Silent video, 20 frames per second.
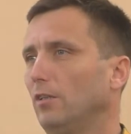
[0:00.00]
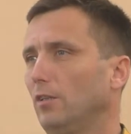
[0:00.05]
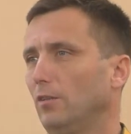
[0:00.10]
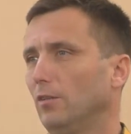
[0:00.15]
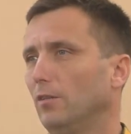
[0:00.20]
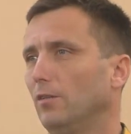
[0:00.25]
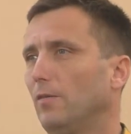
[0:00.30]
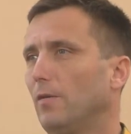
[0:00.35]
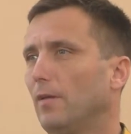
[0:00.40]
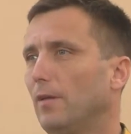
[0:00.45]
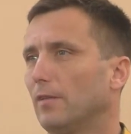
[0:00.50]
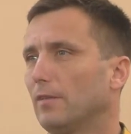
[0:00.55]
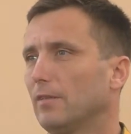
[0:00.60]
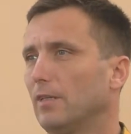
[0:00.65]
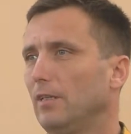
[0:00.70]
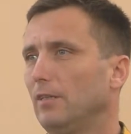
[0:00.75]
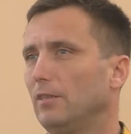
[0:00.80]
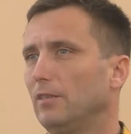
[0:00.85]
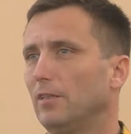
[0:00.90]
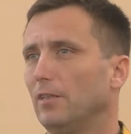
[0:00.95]
такие –
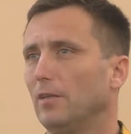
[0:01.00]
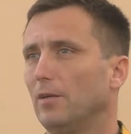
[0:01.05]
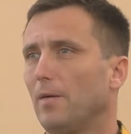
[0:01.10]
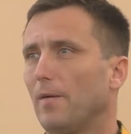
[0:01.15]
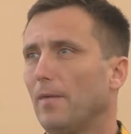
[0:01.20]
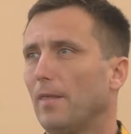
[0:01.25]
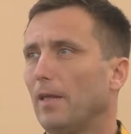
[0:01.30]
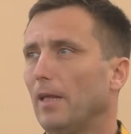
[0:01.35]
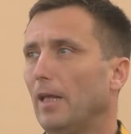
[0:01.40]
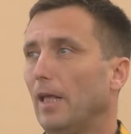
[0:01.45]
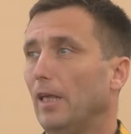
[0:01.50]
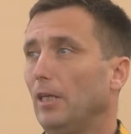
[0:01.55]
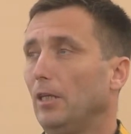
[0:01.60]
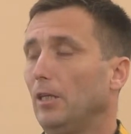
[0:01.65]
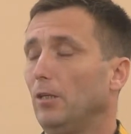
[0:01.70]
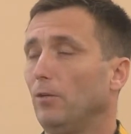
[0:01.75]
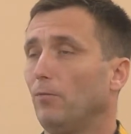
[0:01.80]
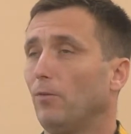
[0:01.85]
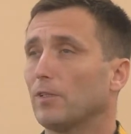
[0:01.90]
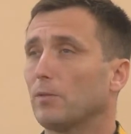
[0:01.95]
знаете.
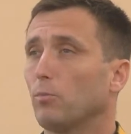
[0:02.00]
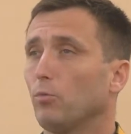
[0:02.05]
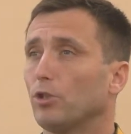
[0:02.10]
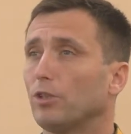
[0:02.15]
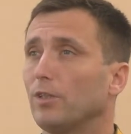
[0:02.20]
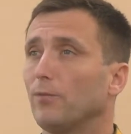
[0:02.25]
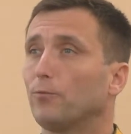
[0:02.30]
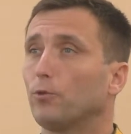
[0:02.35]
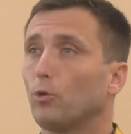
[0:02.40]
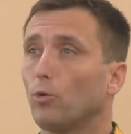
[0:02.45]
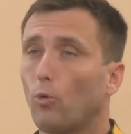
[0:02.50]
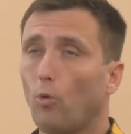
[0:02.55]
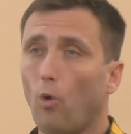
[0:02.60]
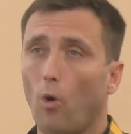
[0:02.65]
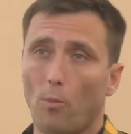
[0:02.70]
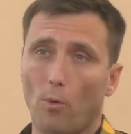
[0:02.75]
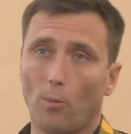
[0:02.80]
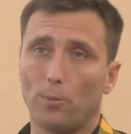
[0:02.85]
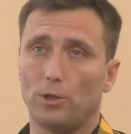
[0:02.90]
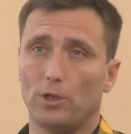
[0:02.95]
И, возможно, в
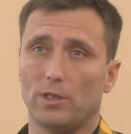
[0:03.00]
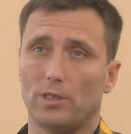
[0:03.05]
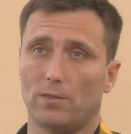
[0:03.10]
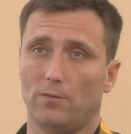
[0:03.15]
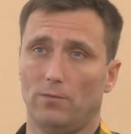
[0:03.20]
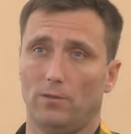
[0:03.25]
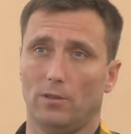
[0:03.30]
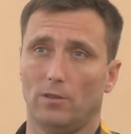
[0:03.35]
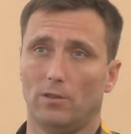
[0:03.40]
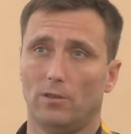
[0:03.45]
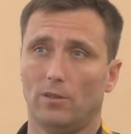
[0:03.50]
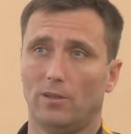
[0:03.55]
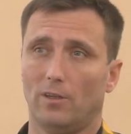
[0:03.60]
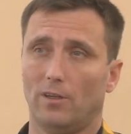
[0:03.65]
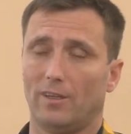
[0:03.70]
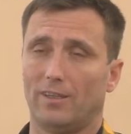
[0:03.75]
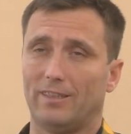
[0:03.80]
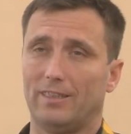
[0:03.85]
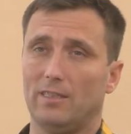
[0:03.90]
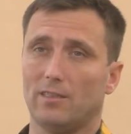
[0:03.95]
другом обществе,
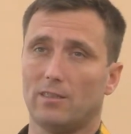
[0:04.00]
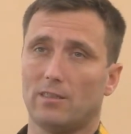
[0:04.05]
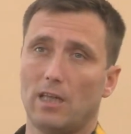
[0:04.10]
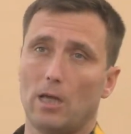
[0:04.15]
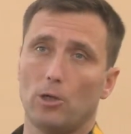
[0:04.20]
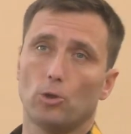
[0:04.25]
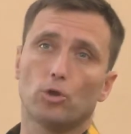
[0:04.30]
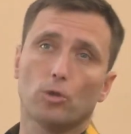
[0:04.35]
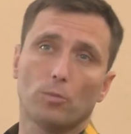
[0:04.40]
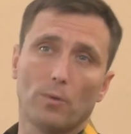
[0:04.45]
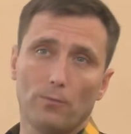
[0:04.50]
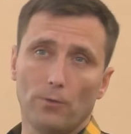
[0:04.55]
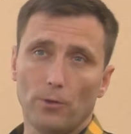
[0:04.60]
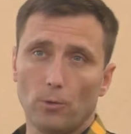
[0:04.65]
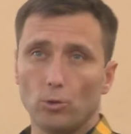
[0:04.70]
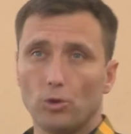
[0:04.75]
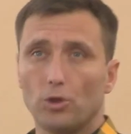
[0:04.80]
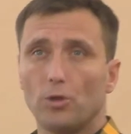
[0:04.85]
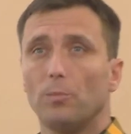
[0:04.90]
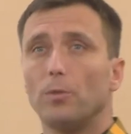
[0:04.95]
где знают, что мы
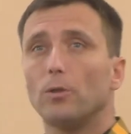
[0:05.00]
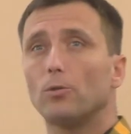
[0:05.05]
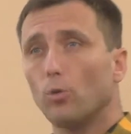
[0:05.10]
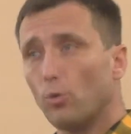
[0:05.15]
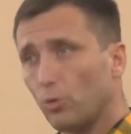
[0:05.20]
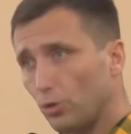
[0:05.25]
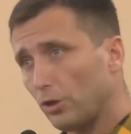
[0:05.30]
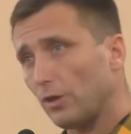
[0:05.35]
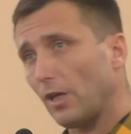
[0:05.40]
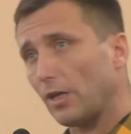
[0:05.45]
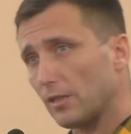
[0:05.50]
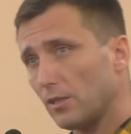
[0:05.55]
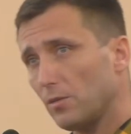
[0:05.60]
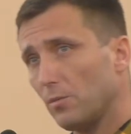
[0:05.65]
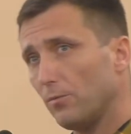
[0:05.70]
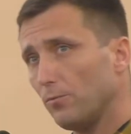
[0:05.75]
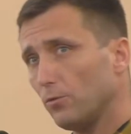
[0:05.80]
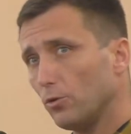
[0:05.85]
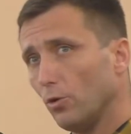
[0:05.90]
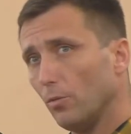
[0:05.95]
верующие, мы тоже так
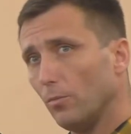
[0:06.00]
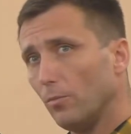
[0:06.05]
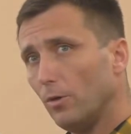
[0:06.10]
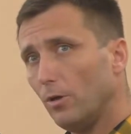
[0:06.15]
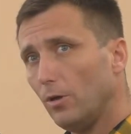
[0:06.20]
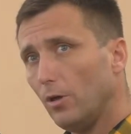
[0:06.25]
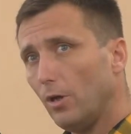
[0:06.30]
себя ведем.